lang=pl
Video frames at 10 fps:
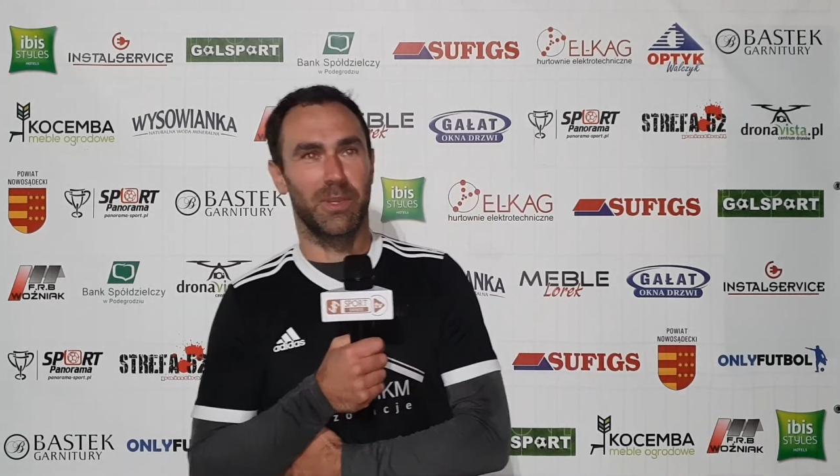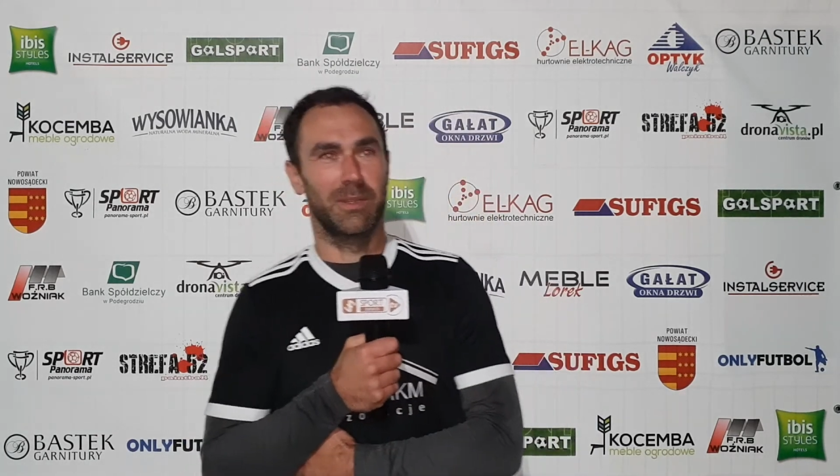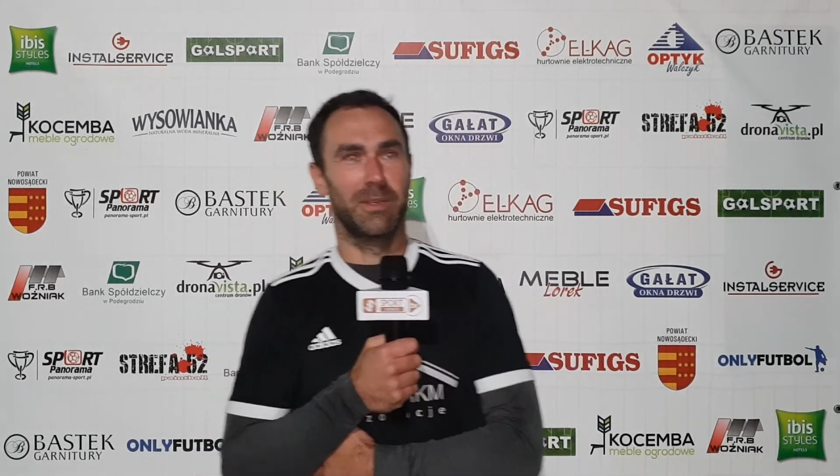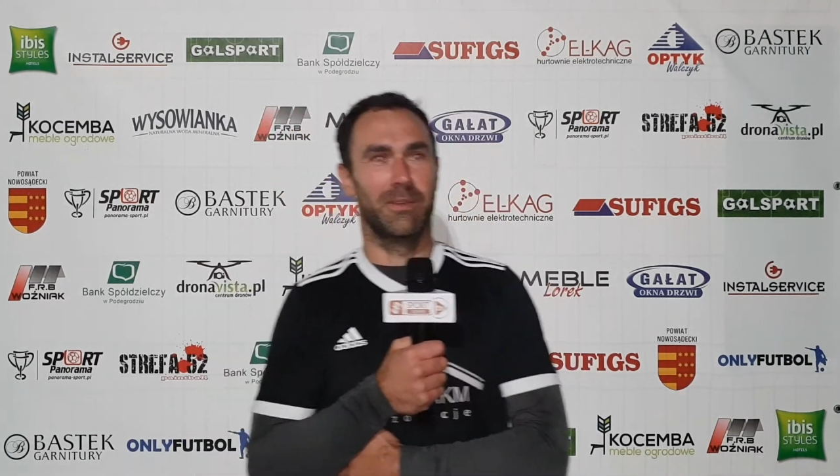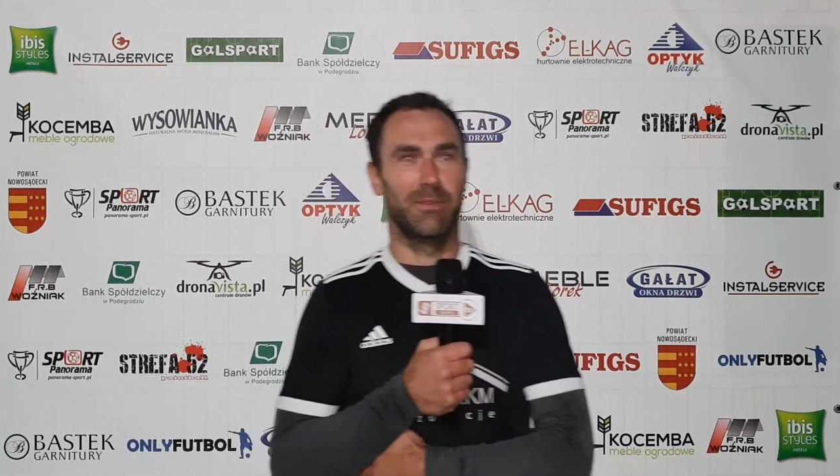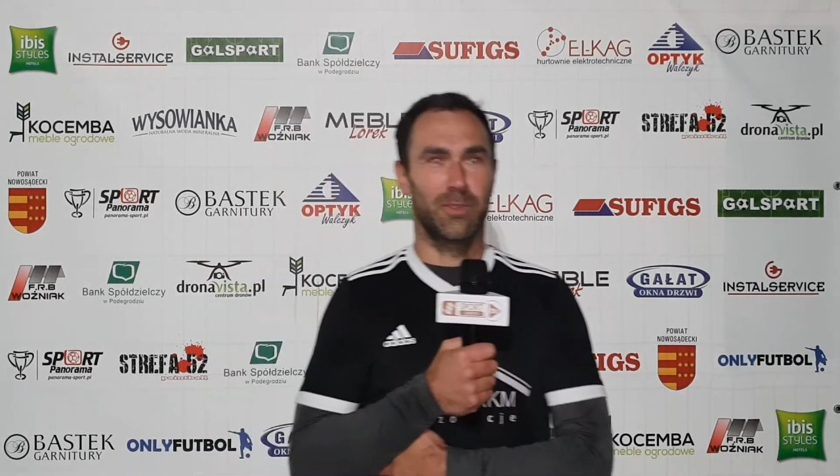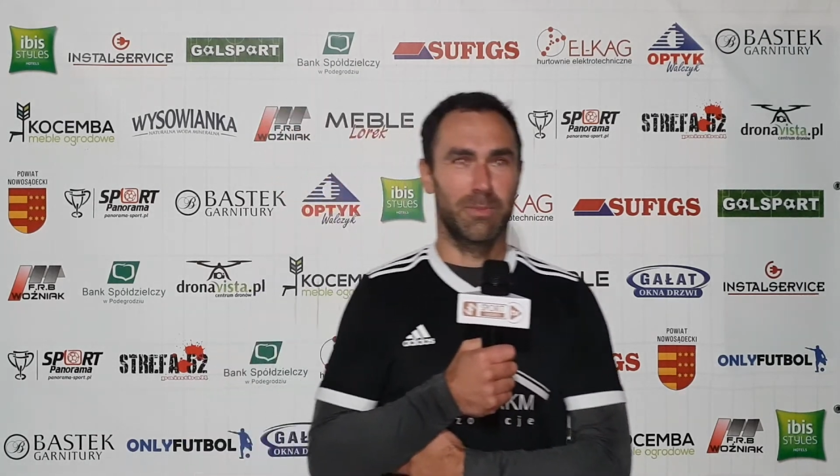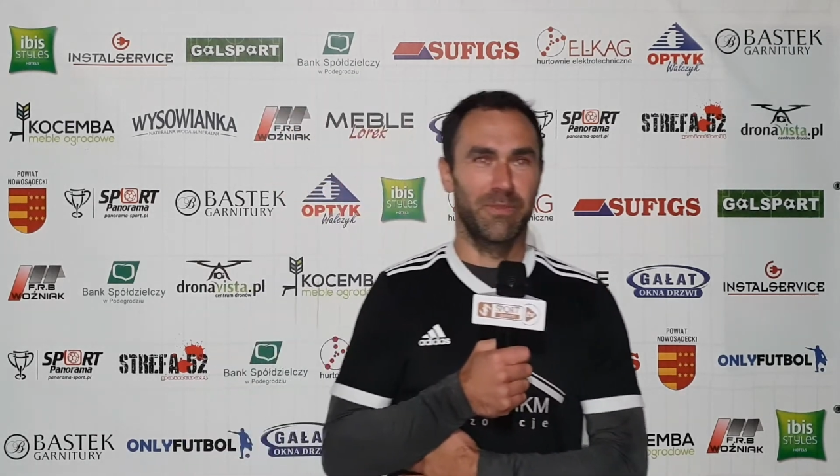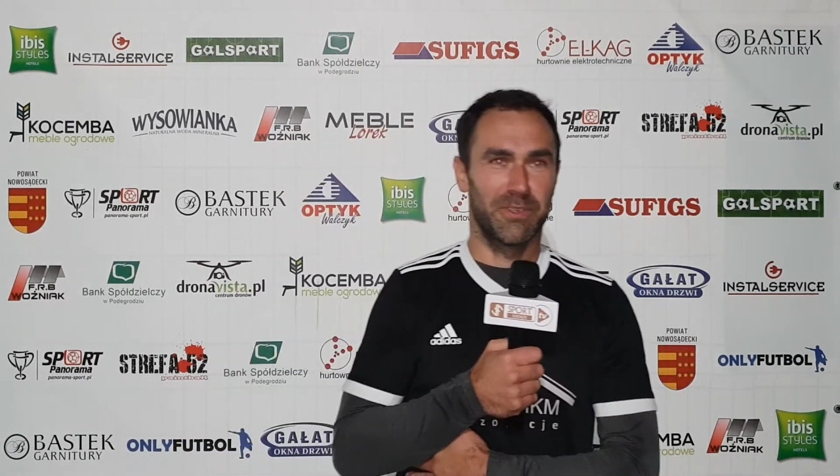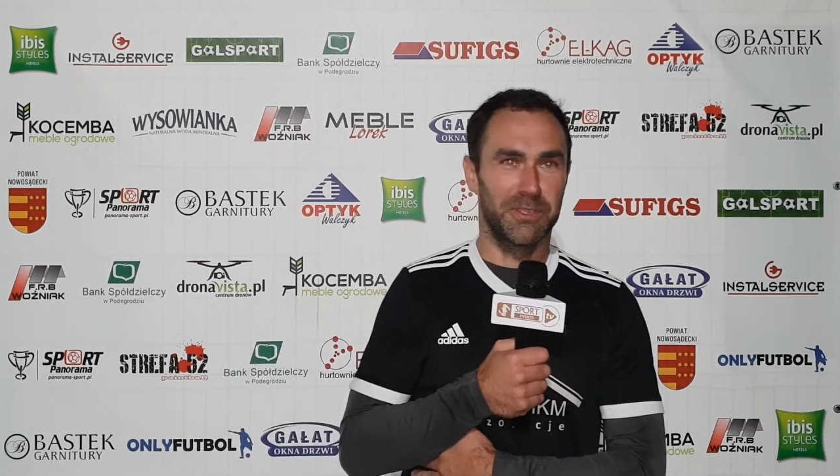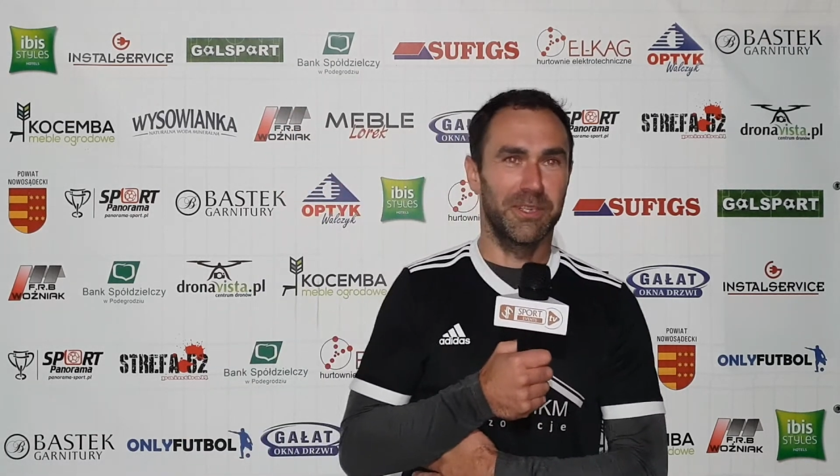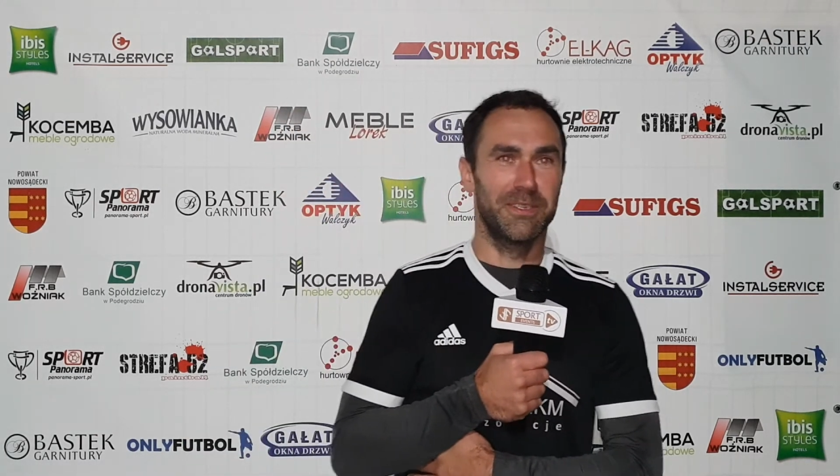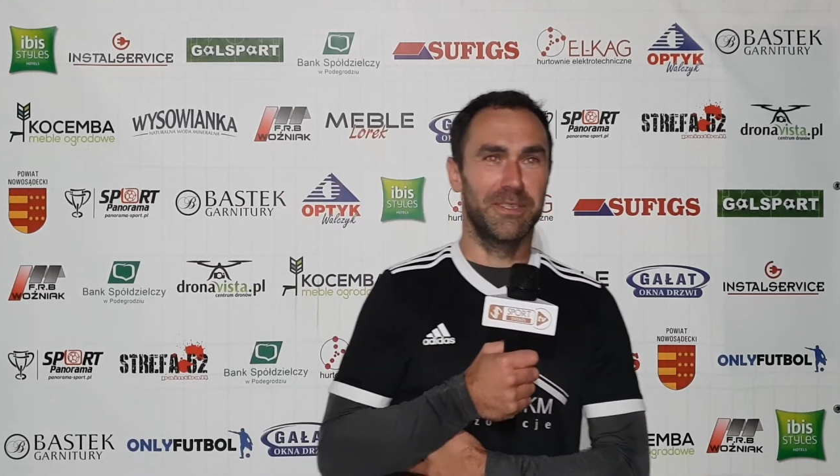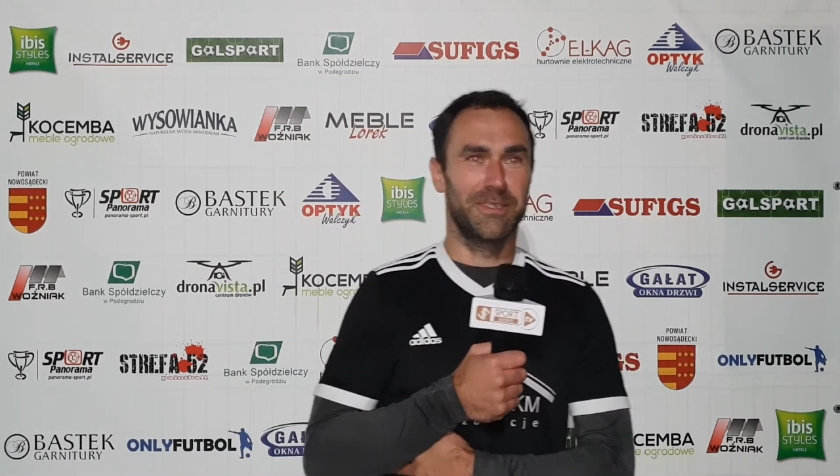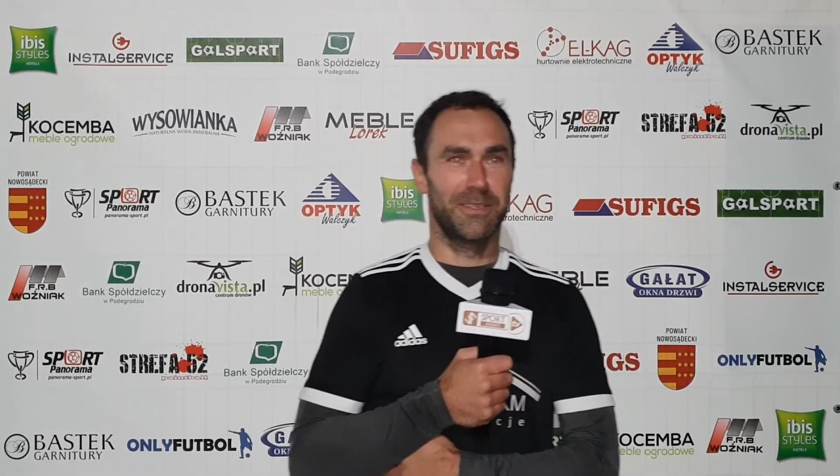kiedy trzeba wiedzieć,
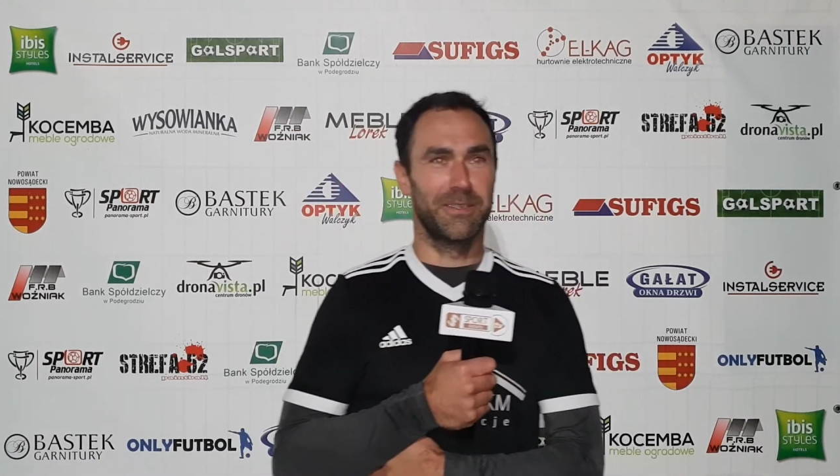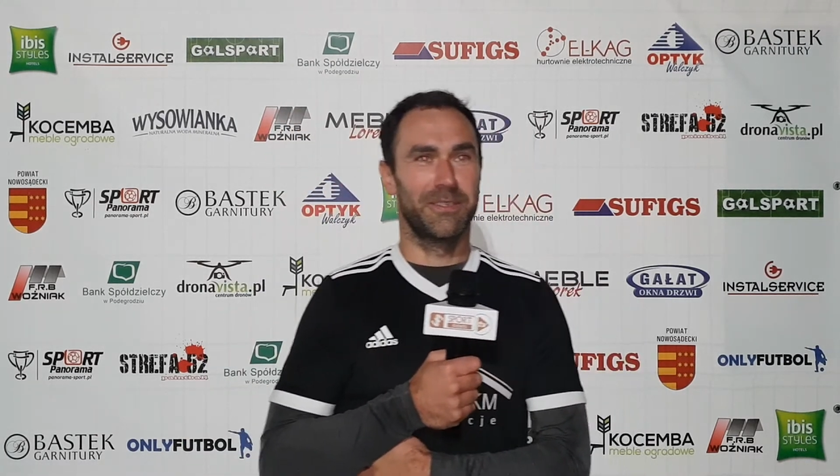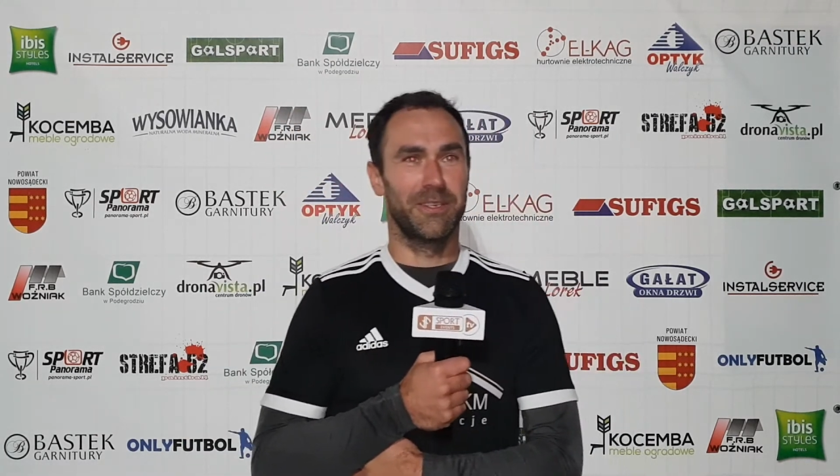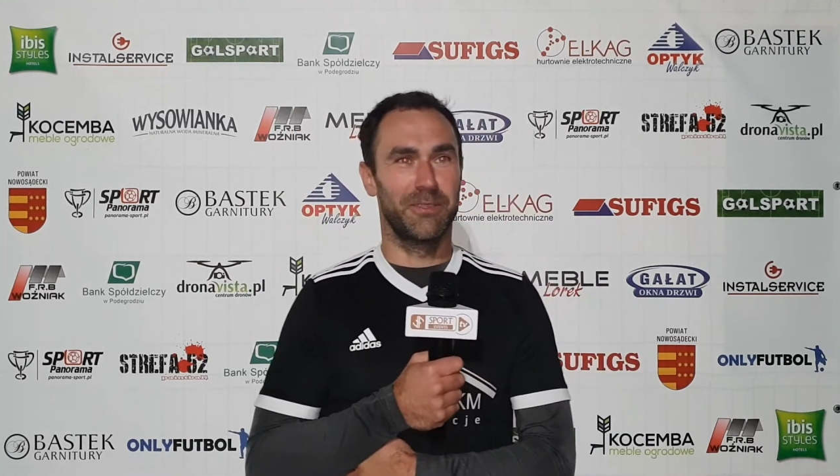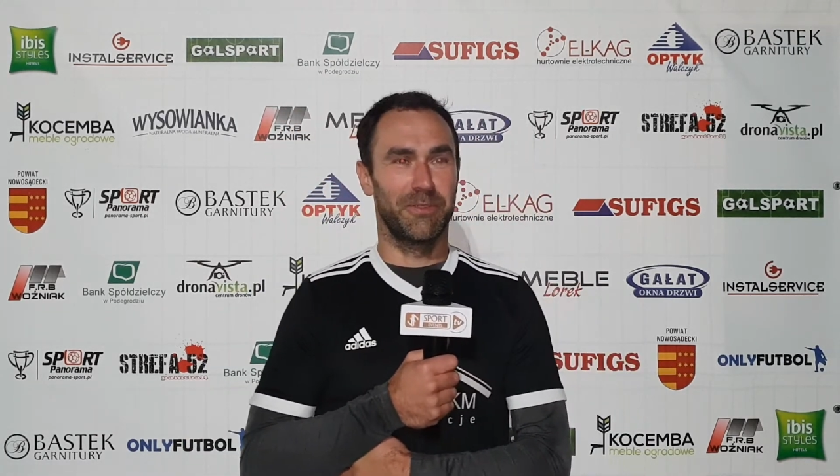kiedy ze sceny zejść,